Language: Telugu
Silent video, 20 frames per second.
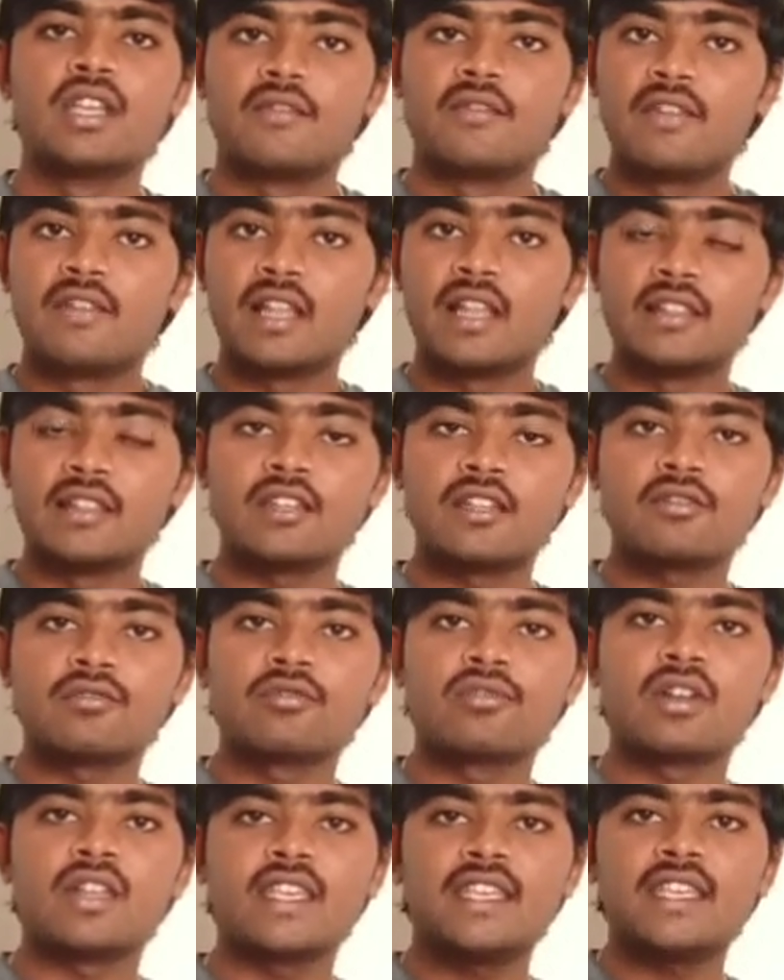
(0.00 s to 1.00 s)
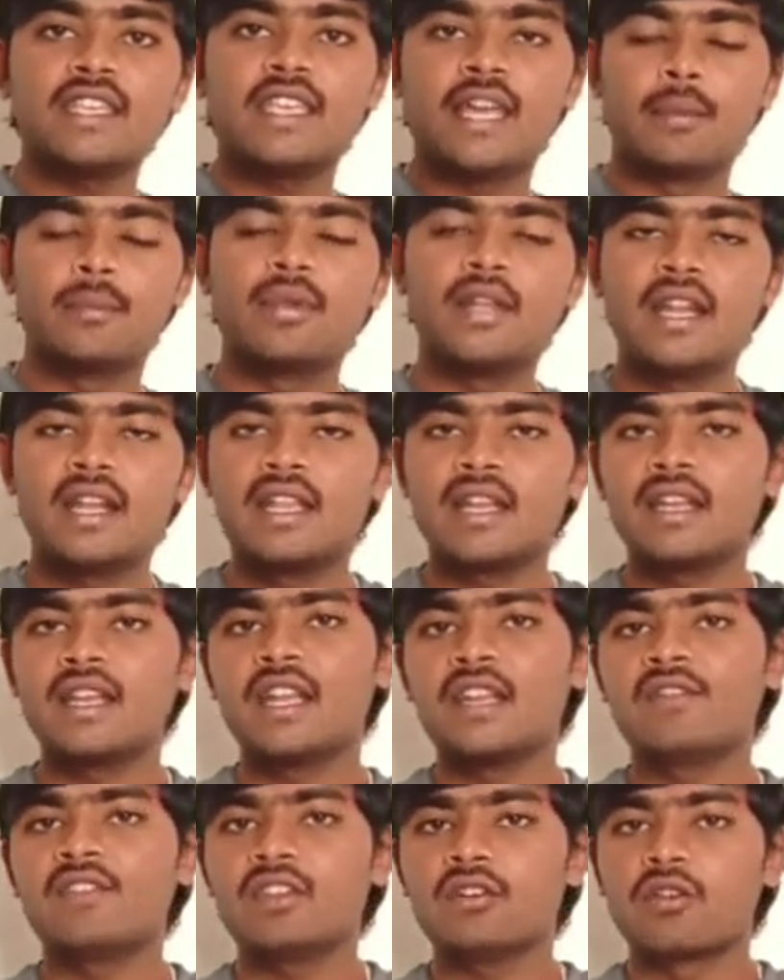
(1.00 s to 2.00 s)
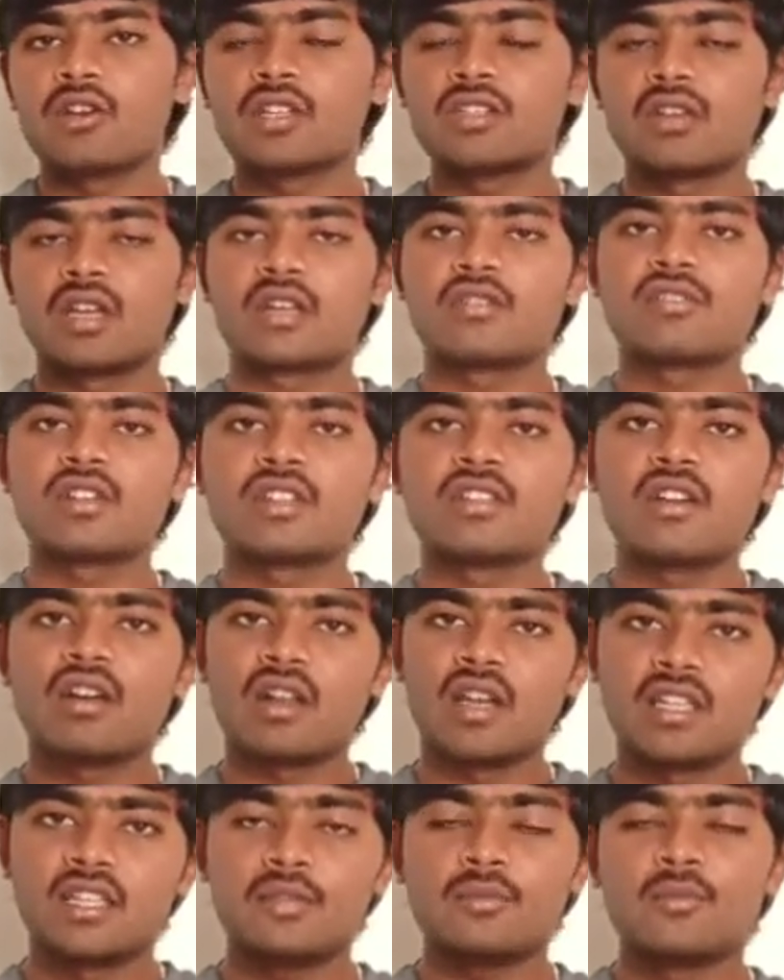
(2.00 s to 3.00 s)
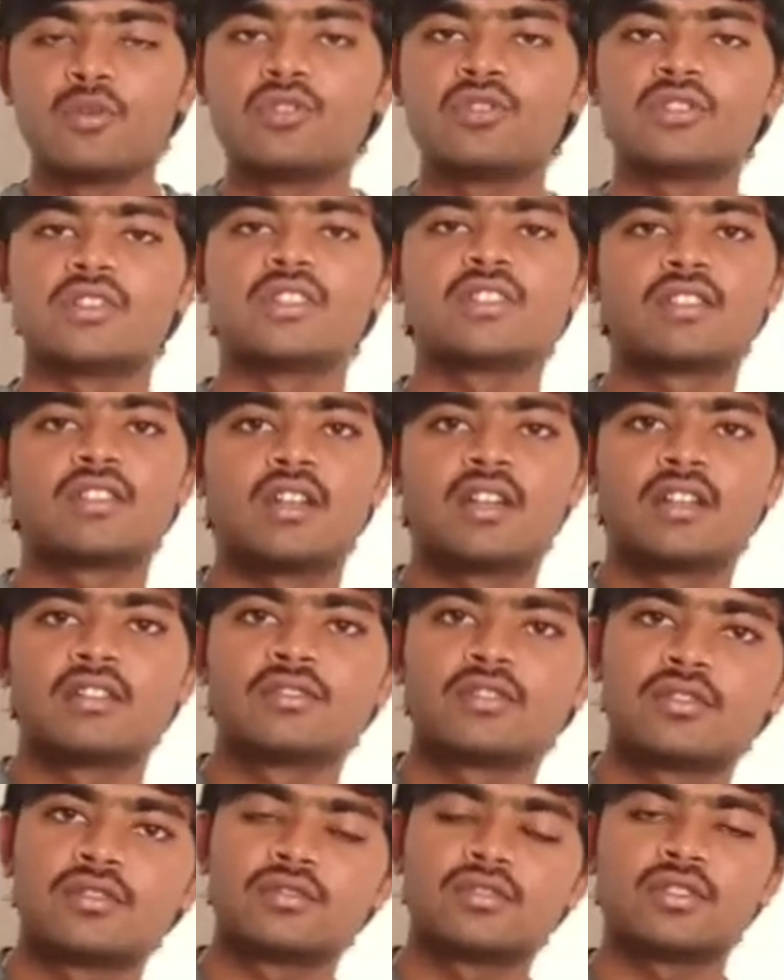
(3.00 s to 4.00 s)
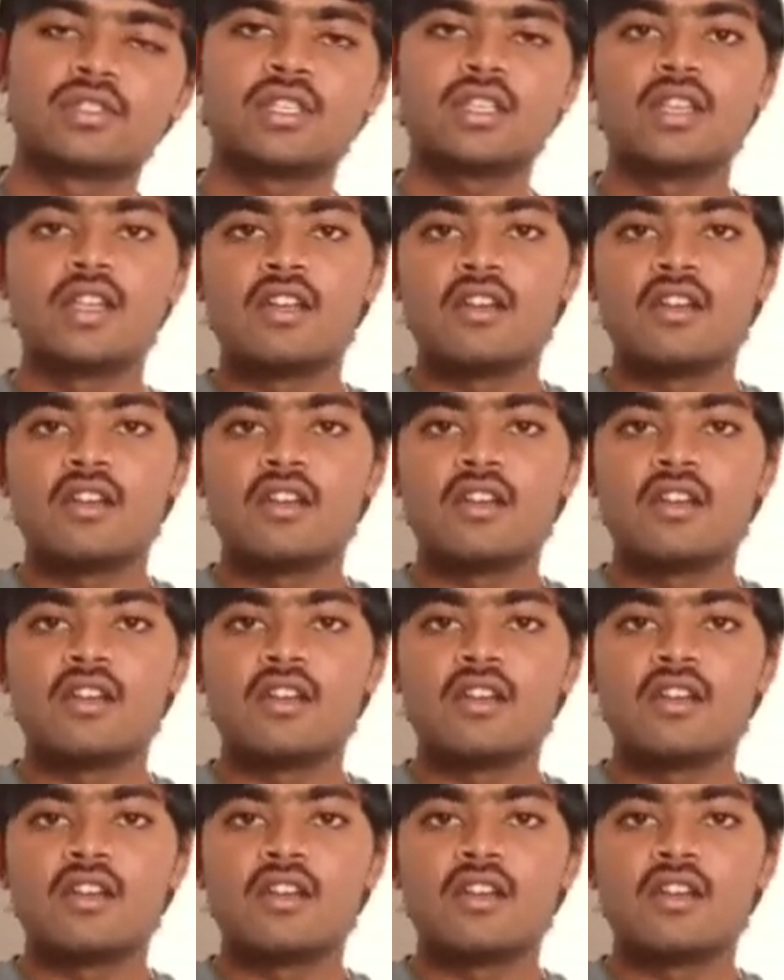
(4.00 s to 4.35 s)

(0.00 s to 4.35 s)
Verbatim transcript: వీళ్ళందరూ కూడా ఈ అప్డేట్ అనేటివి ఒక సర్వర్ ద్వారా అయితే ముందుకు తీసుకెళ్ళడం జరుగుతుంది